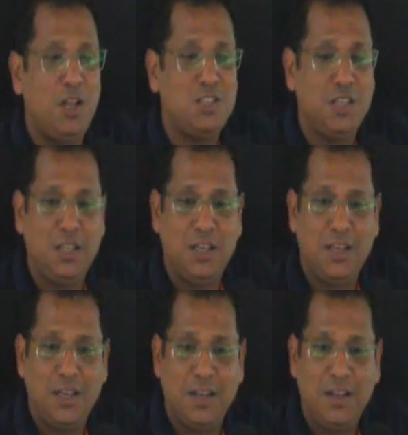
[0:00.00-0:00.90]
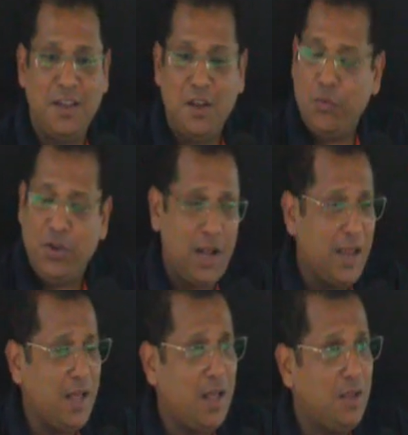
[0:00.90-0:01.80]
चाहिए फिर
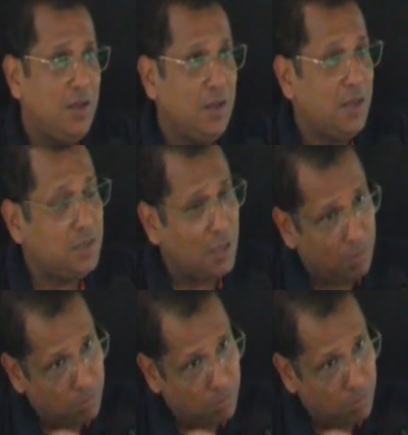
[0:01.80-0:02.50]
आया कि सर